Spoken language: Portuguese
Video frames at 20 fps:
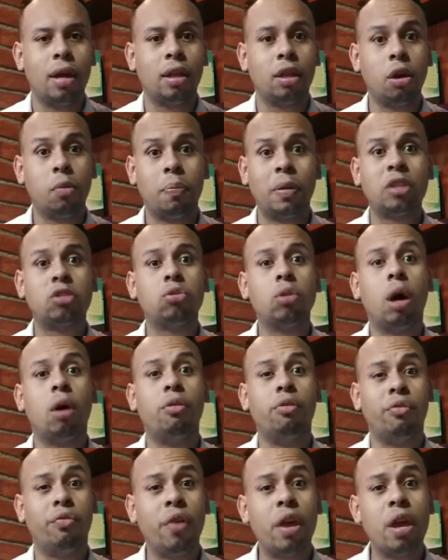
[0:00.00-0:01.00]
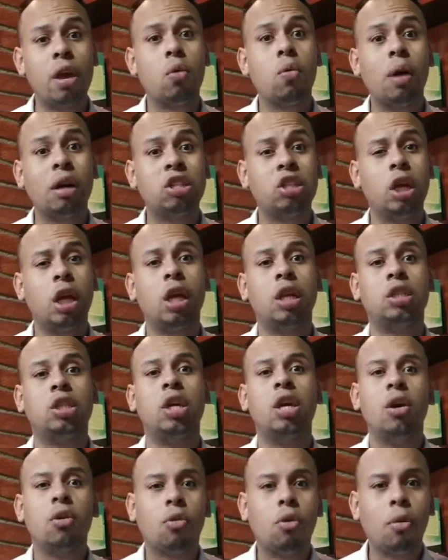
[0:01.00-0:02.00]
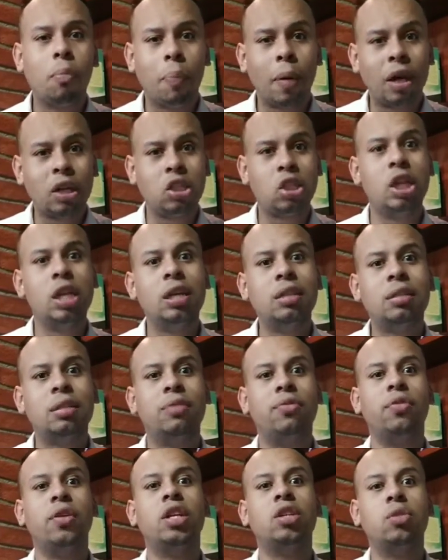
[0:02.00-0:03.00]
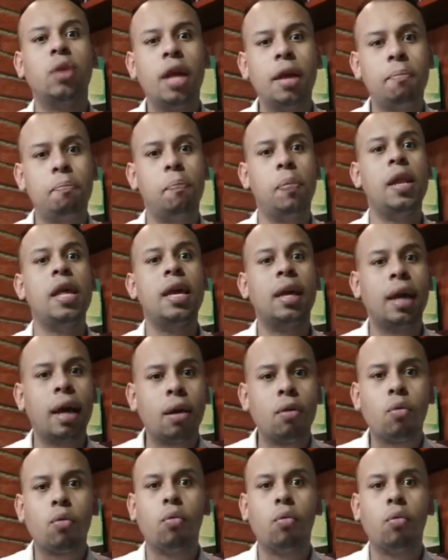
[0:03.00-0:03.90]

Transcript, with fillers: Então, pessoal, venham com a gente, compartilhe esse vídeo, replica,